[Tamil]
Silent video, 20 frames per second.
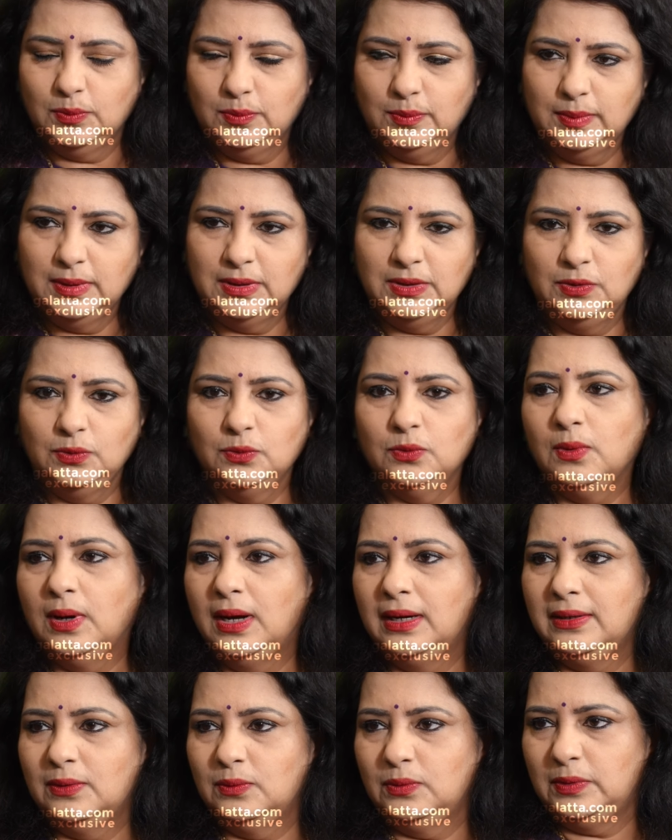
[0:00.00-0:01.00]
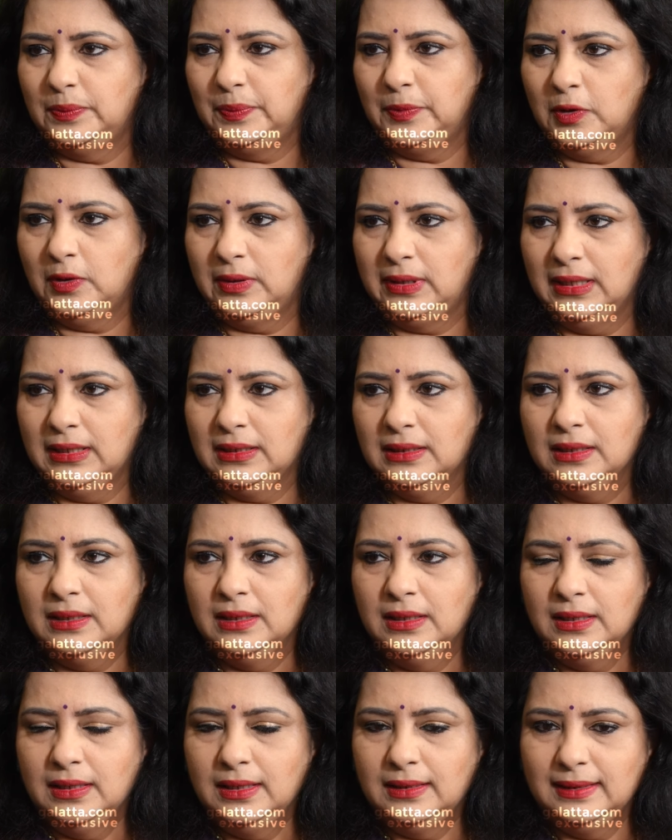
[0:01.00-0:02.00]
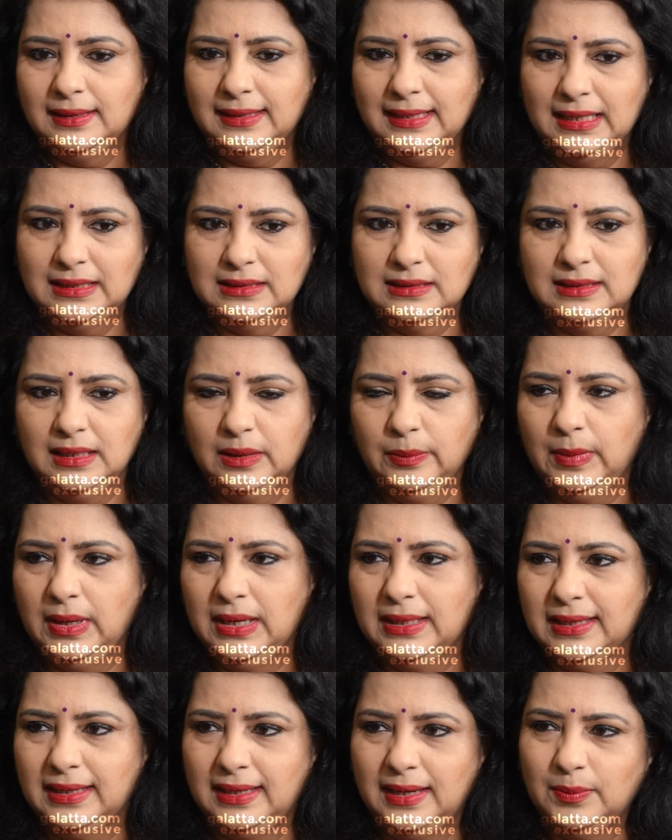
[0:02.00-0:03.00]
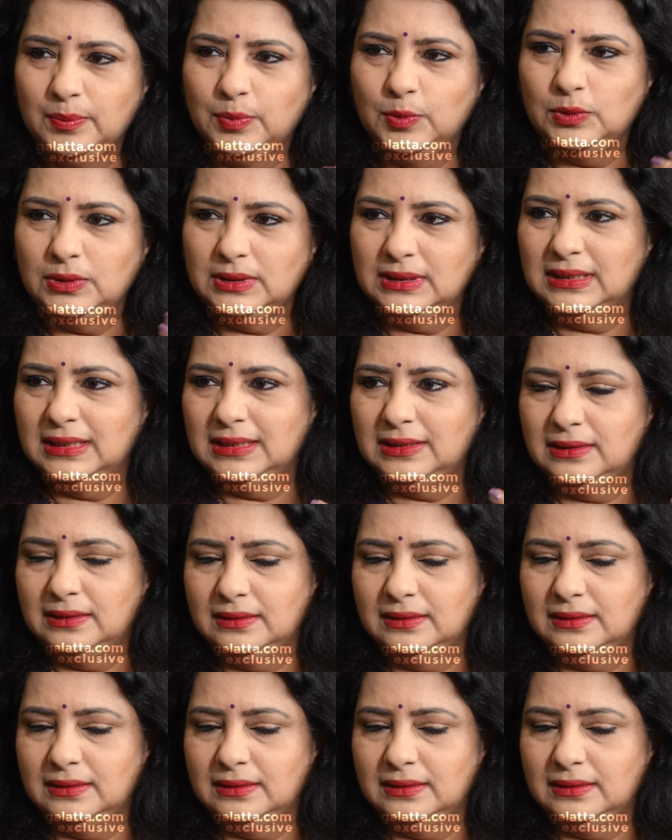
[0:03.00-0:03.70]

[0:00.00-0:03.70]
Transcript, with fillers: ரொம்ப நியூவான ஒரு ப்ராடக்ட் இது கிளென்சிங் மில்கெல்லாம் போட்டு